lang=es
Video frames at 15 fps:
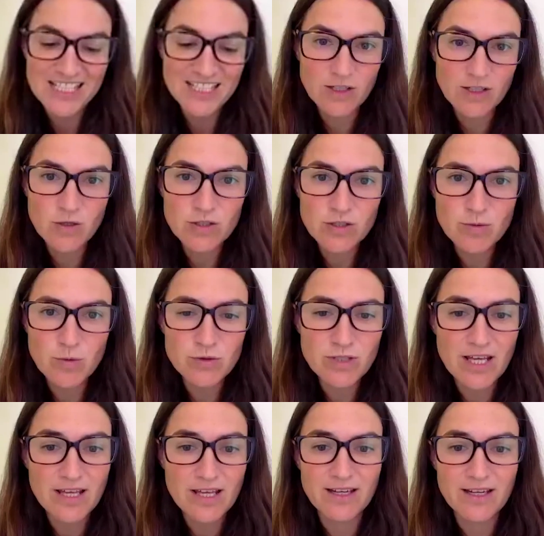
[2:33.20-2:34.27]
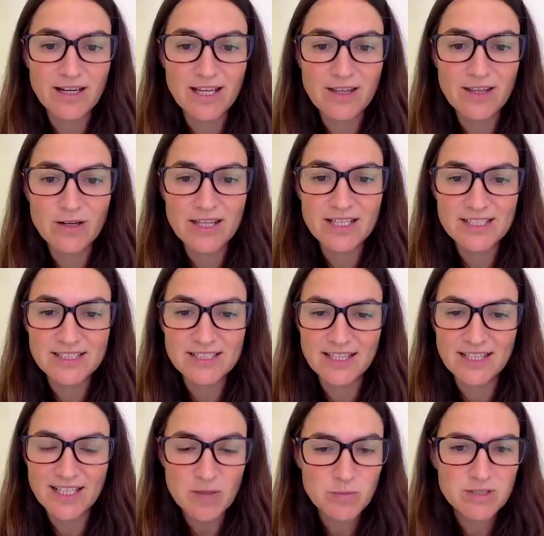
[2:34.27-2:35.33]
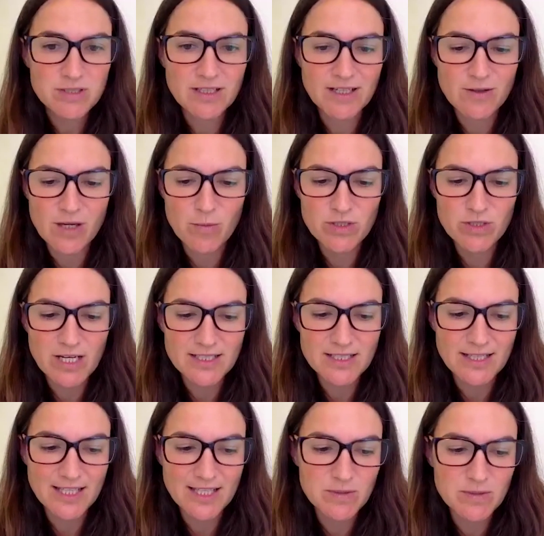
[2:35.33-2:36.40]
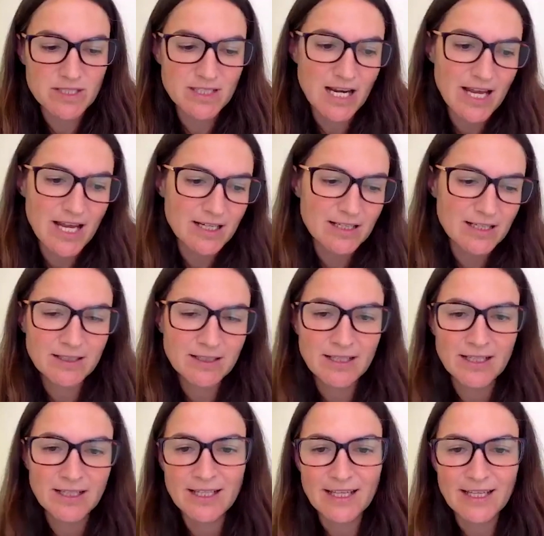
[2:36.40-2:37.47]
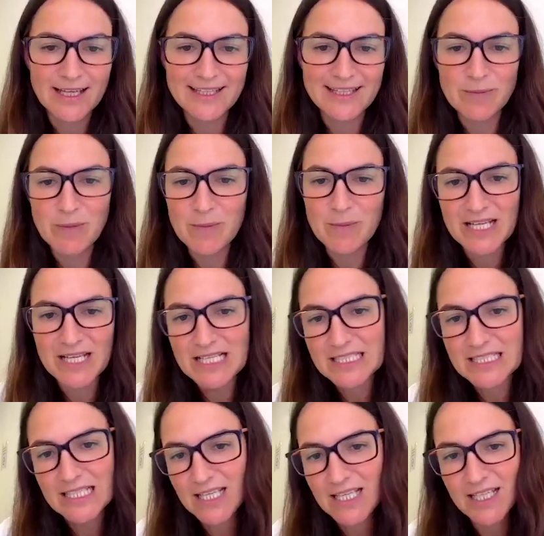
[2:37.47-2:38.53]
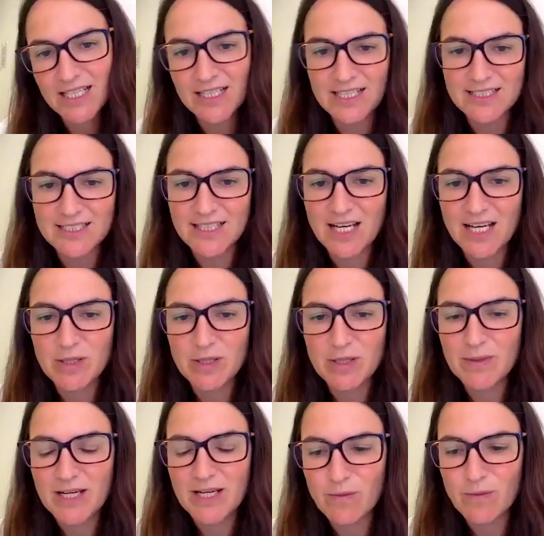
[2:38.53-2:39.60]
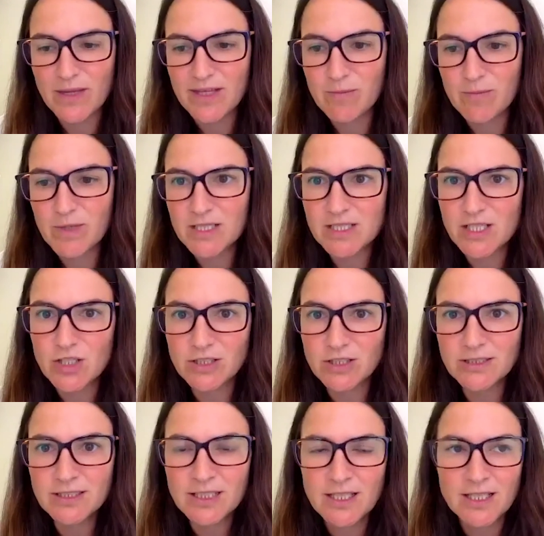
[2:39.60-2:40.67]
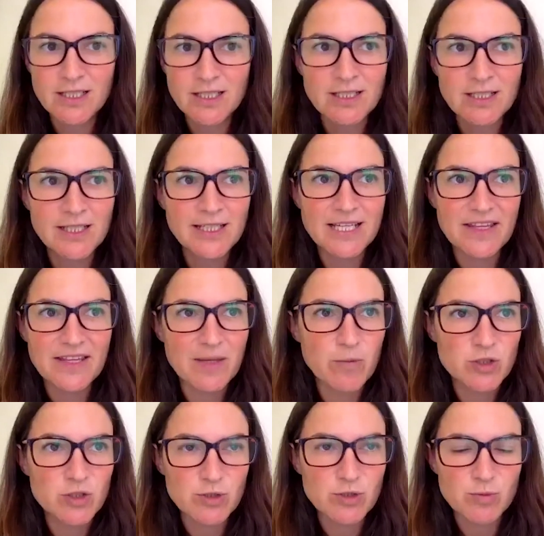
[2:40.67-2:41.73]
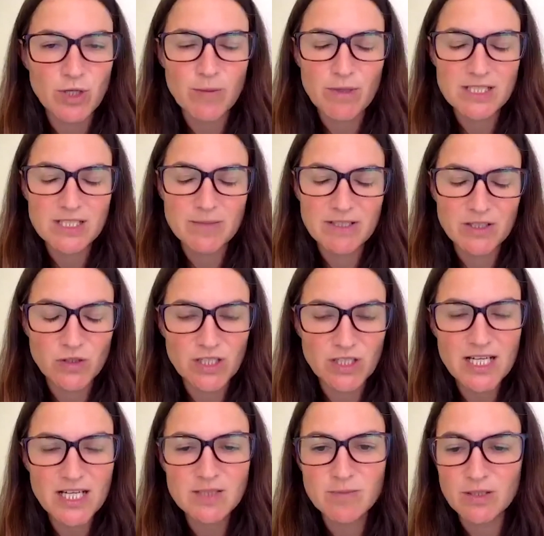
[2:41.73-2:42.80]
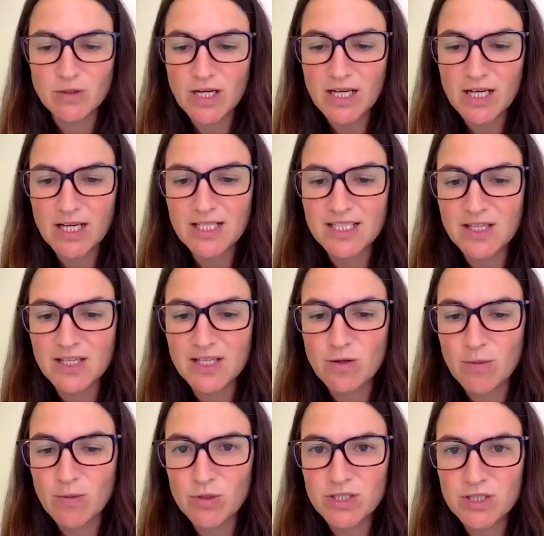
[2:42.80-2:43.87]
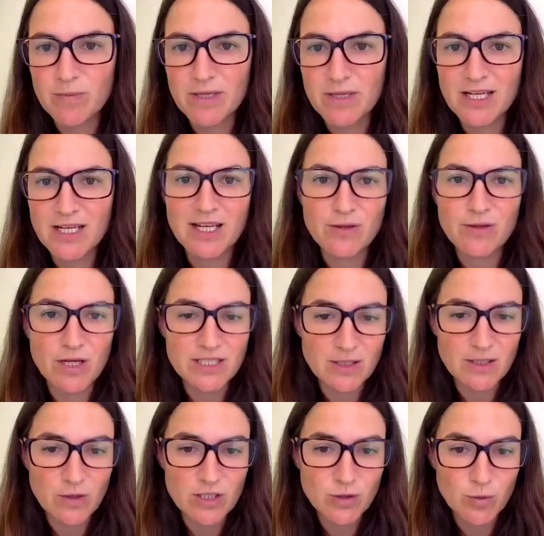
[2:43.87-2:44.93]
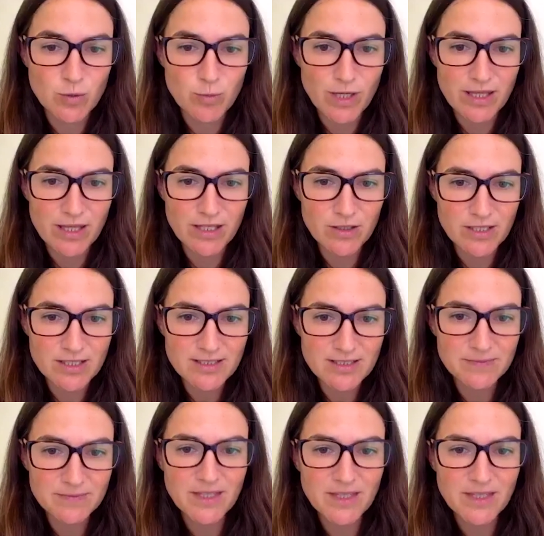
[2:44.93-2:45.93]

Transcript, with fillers: Groy somos una aceleradora de startups. Ayudamos a las startups desde la etapa pre-SL hasta la primera ronda de inversión y hacemos pues, programas de mentorías, mentorajes, las ayudamos también a relacionarse con las corporaciones.